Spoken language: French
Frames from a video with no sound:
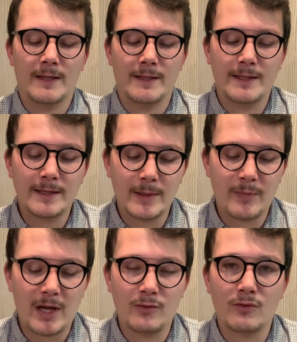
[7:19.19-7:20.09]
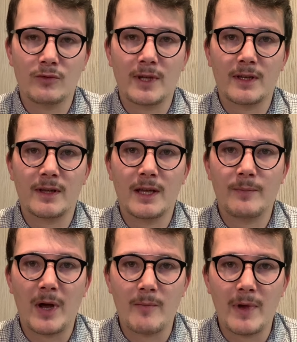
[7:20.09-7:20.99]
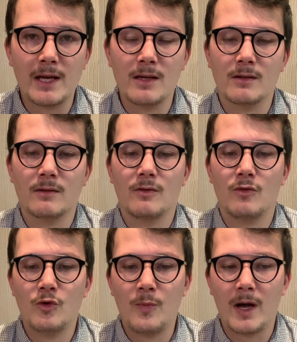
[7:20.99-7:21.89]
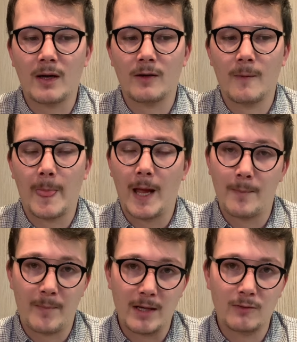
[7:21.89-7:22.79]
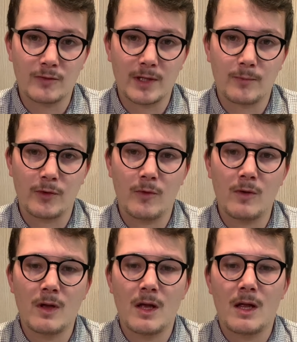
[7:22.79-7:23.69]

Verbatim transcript: N'hésitez pas à nous contacter par mail ou par euh, appel tout simplement